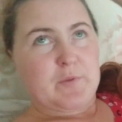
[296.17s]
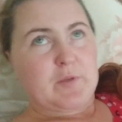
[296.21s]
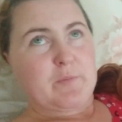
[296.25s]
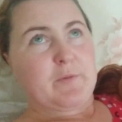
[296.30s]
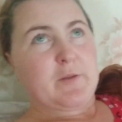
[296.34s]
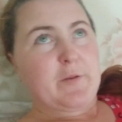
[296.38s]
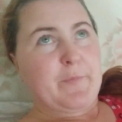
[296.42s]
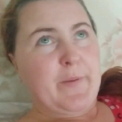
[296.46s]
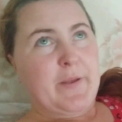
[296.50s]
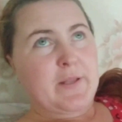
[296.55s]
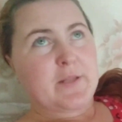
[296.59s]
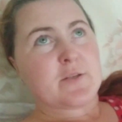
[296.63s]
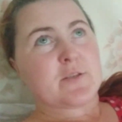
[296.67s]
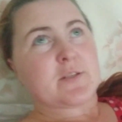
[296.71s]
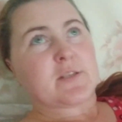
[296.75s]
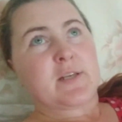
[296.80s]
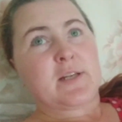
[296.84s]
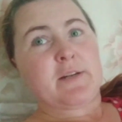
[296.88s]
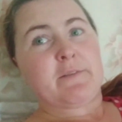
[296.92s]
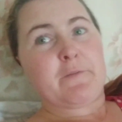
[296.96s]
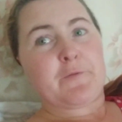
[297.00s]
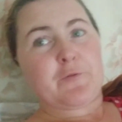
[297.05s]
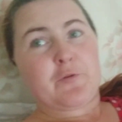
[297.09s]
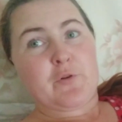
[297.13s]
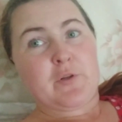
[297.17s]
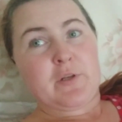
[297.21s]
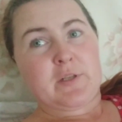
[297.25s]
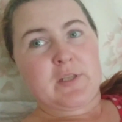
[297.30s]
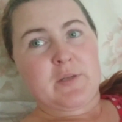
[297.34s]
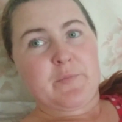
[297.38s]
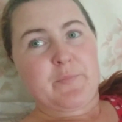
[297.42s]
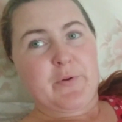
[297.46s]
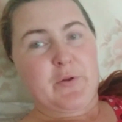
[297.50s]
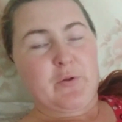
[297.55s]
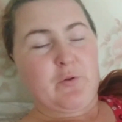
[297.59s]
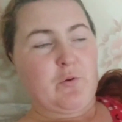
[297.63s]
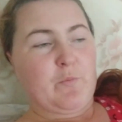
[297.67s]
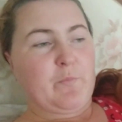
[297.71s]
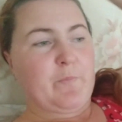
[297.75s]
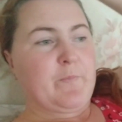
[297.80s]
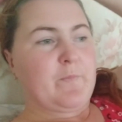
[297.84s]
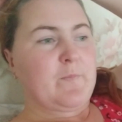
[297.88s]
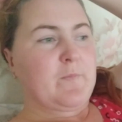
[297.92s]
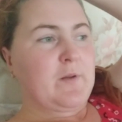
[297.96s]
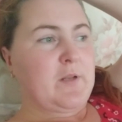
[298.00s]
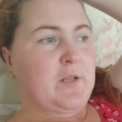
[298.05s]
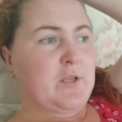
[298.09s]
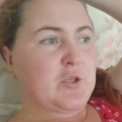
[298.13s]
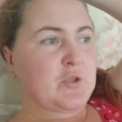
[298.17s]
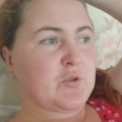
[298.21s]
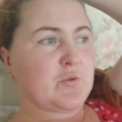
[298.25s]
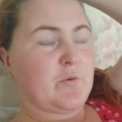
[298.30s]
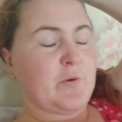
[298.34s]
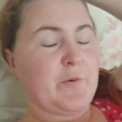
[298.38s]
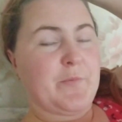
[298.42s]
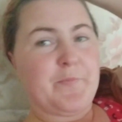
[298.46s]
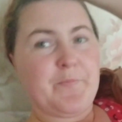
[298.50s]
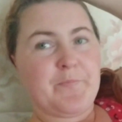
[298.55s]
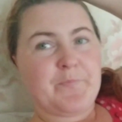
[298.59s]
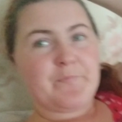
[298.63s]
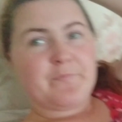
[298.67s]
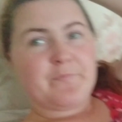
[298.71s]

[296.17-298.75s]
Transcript: Это было пятница, сказали во вторник на прием. Хорошо.